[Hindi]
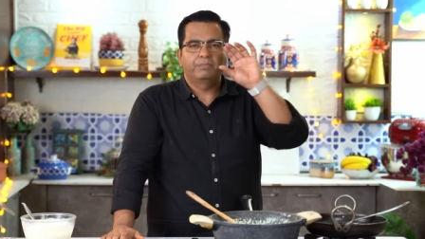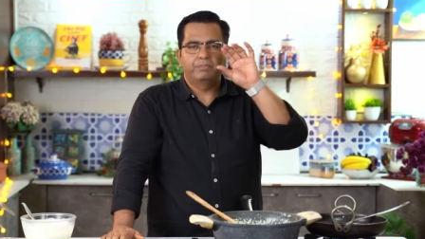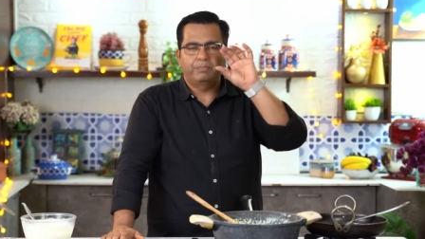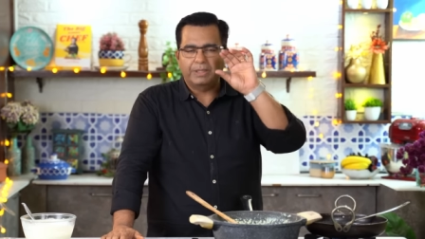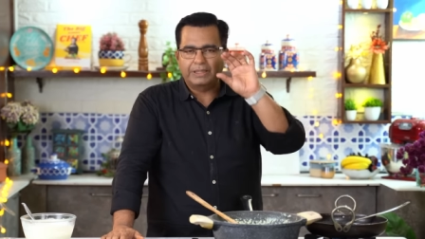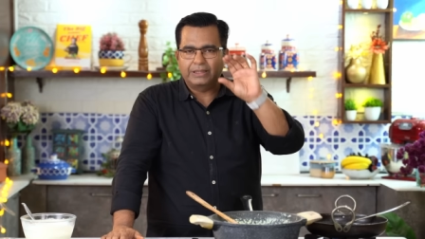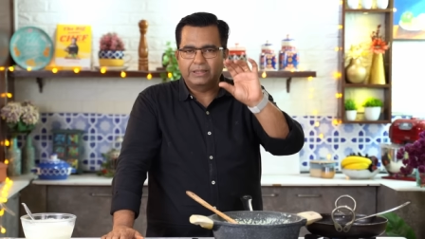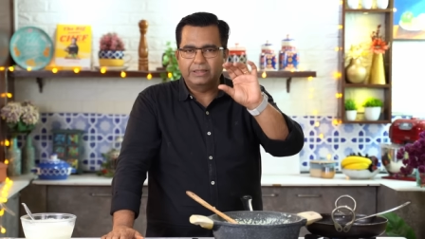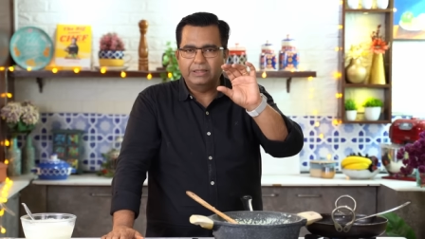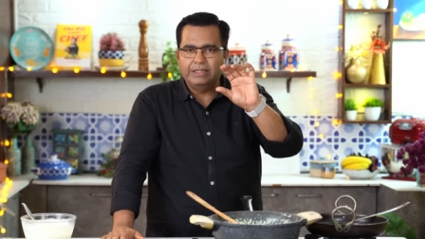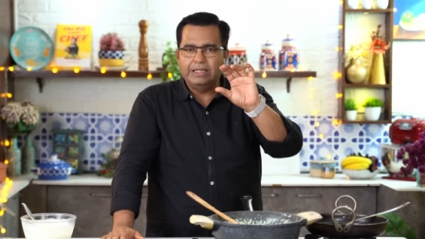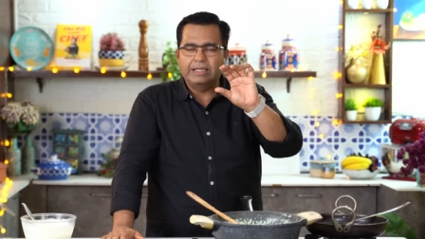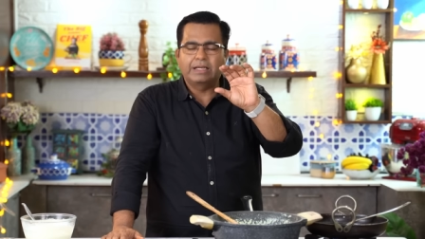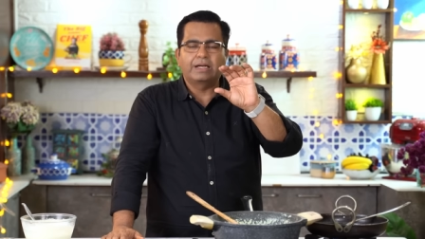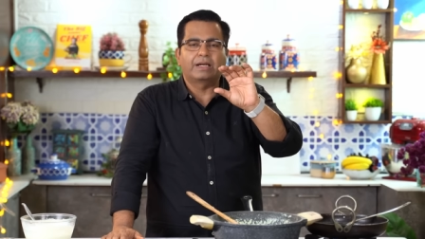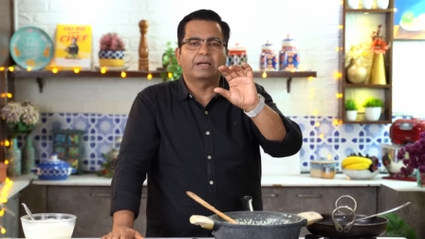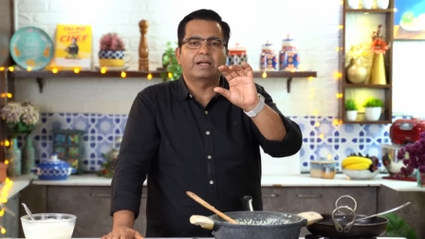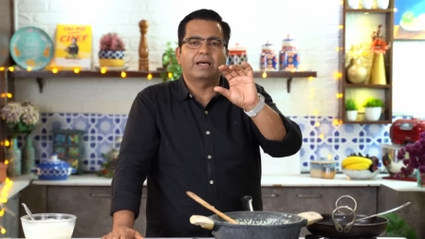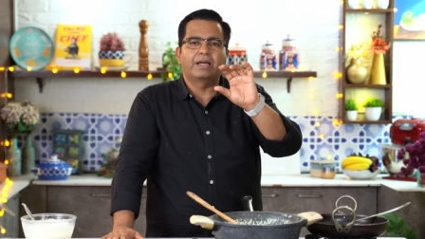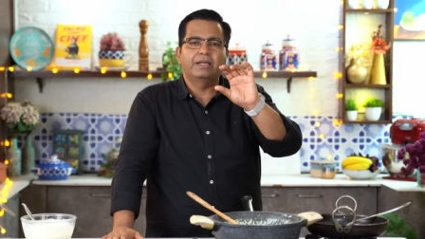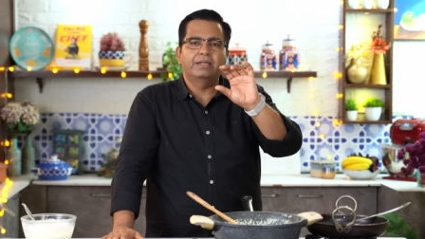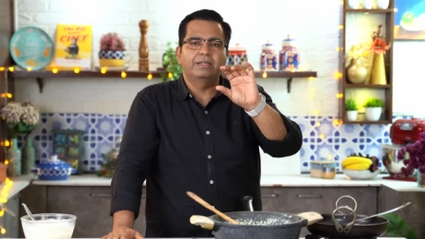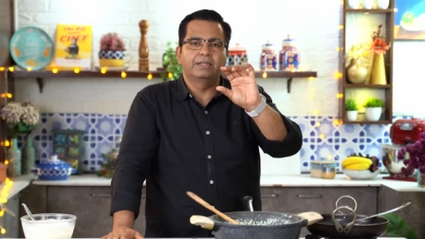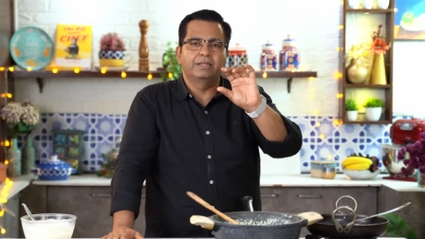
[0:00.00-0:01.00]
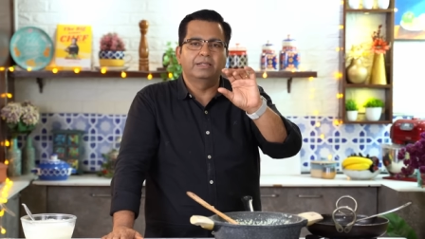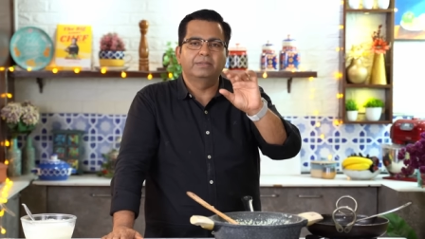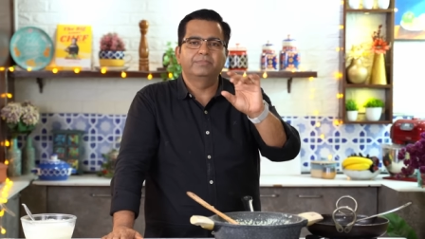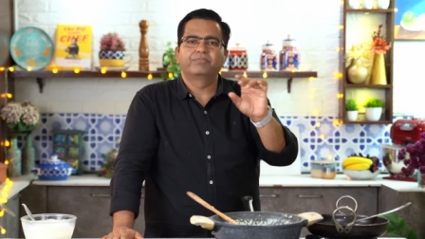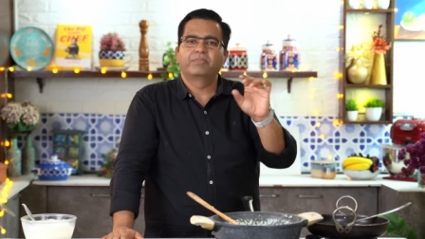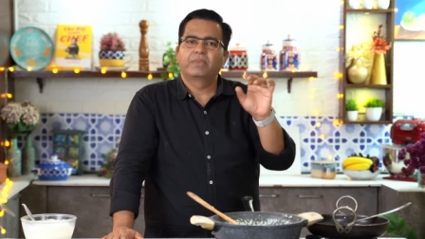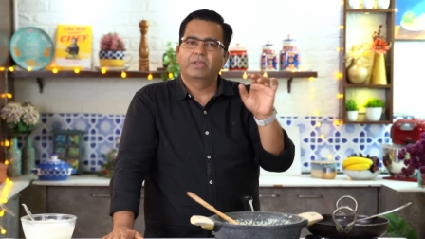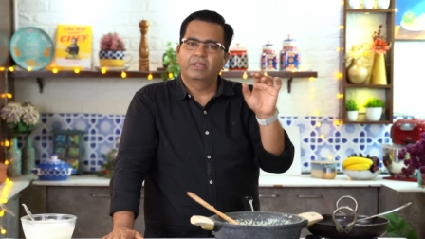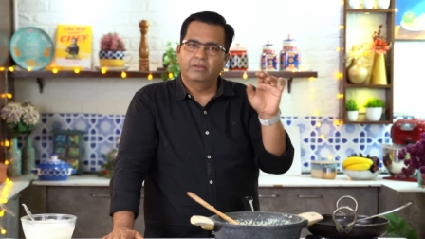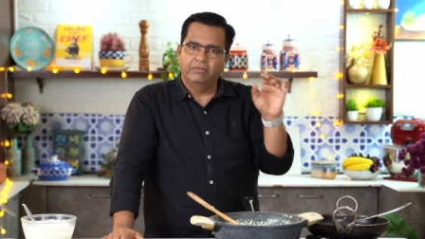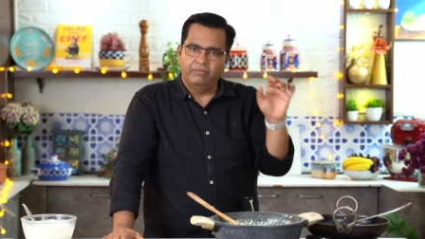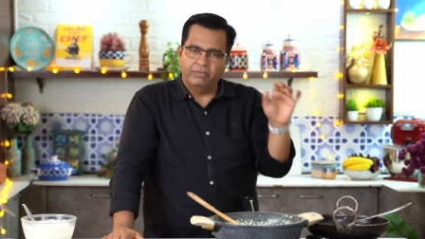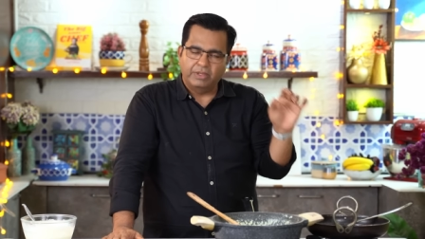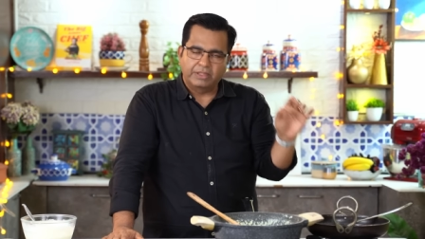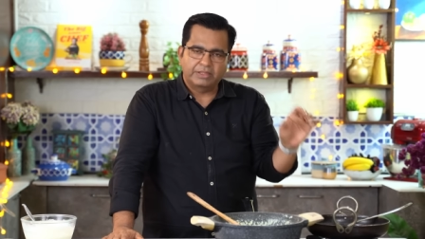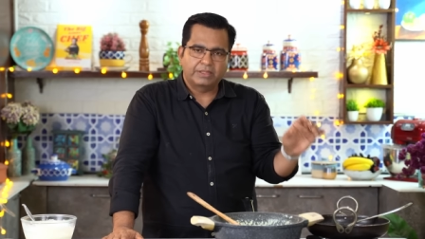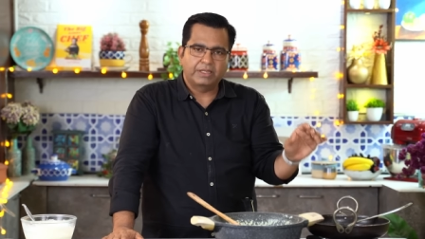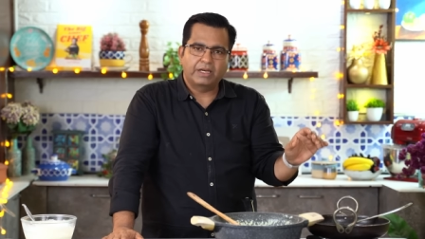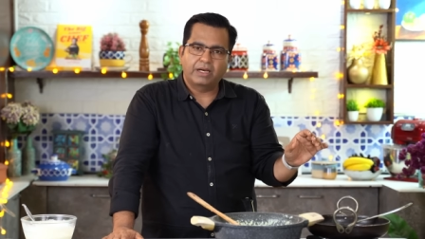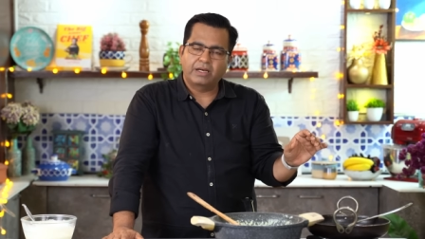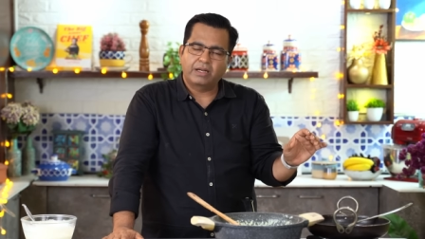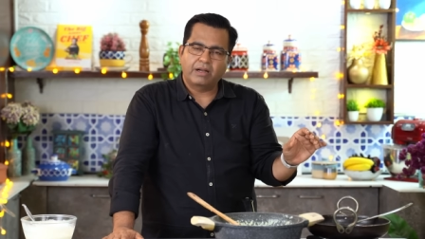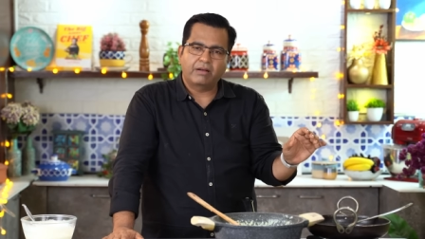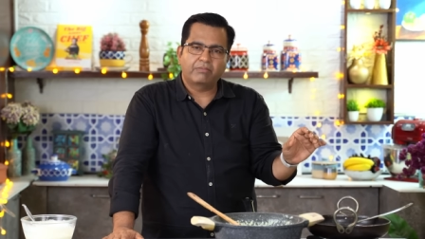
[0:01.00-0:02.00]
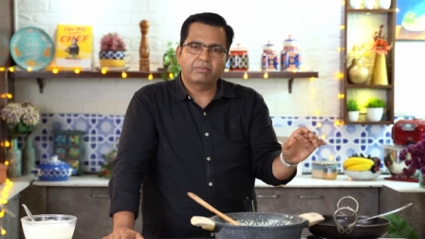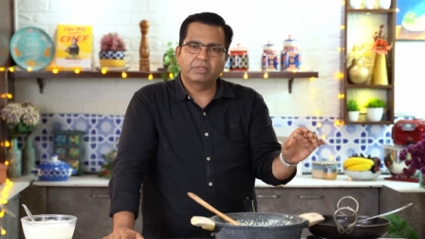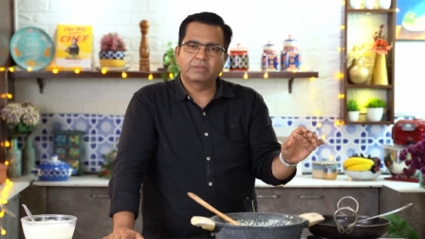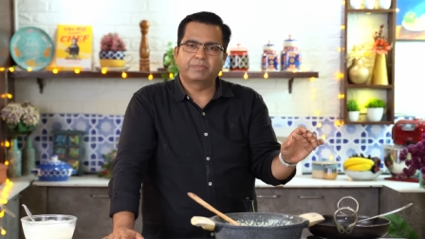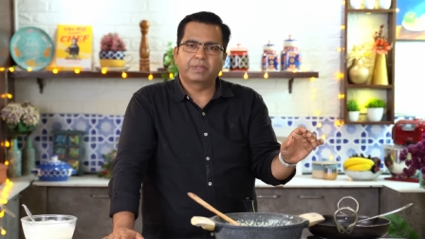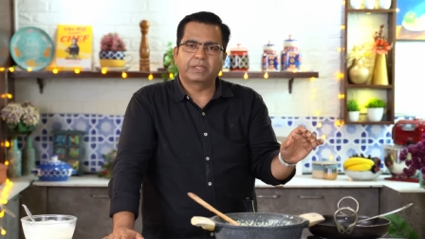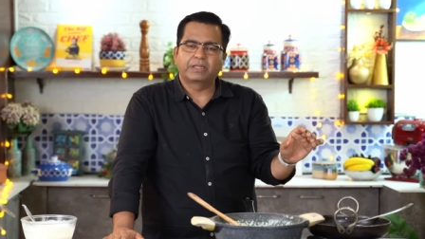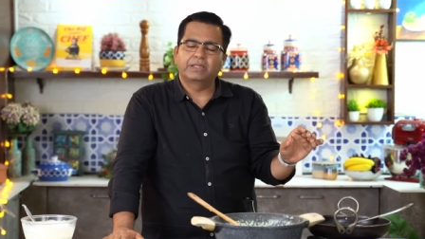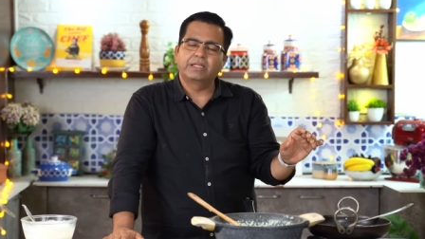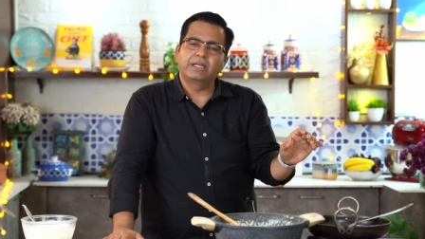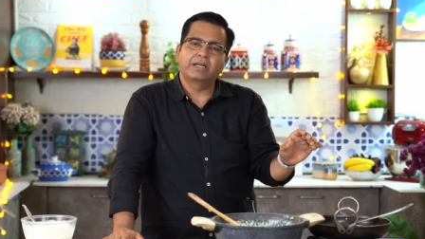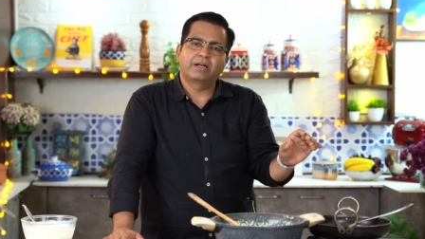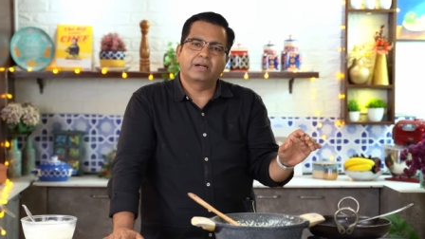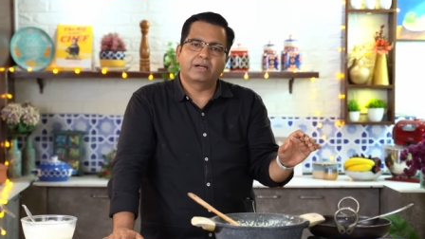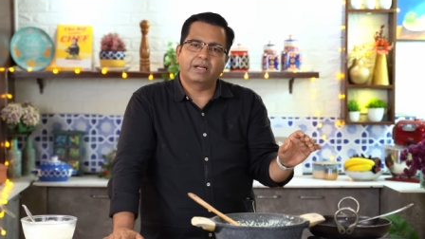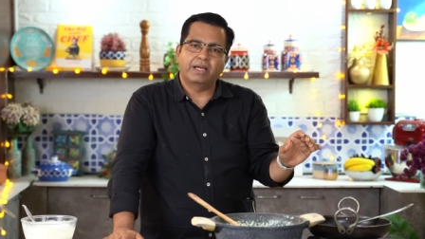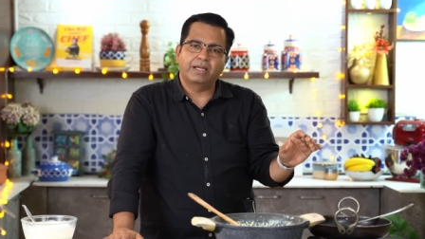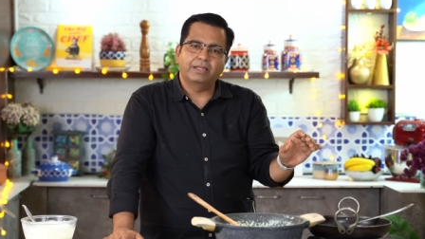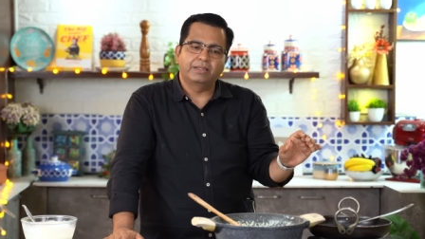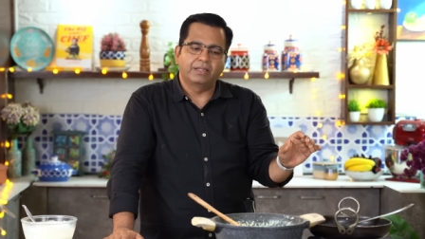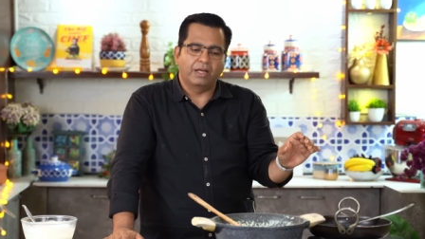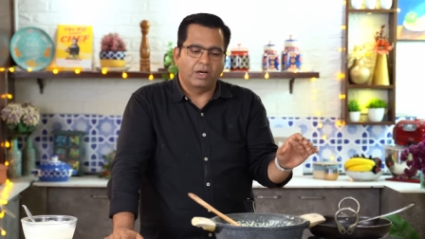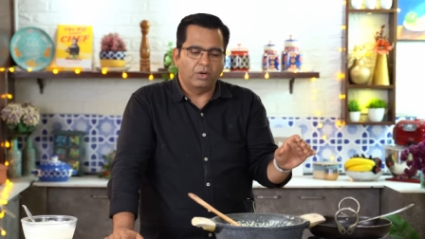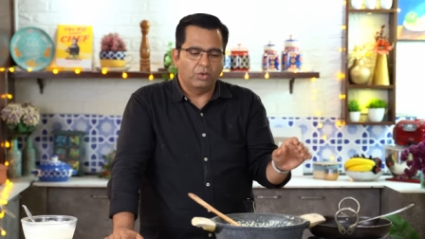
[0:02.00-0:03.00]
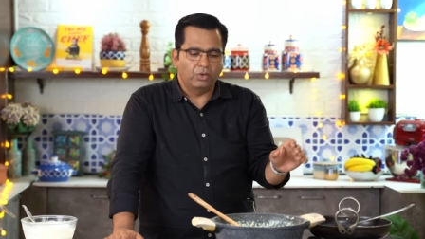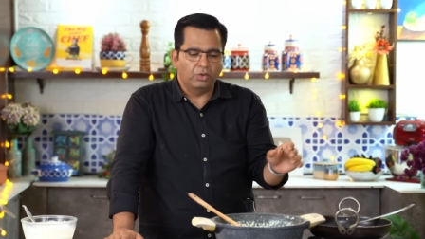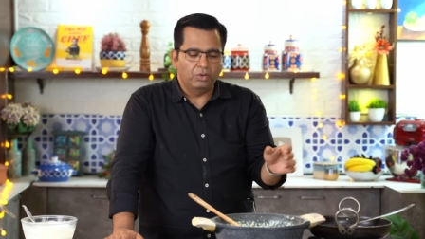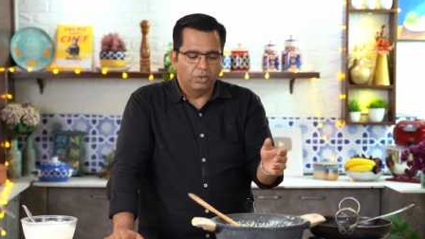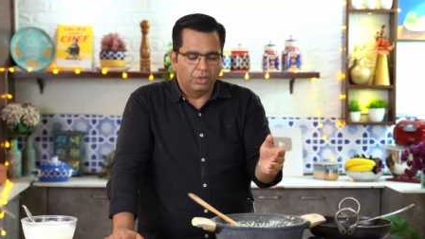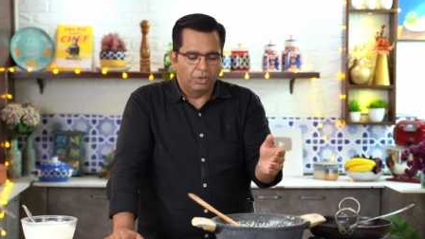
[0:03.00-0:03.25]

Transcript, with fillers: पतली कढ़ाई है वैसे अगर आपके पास पतली कढ़ाई ना हो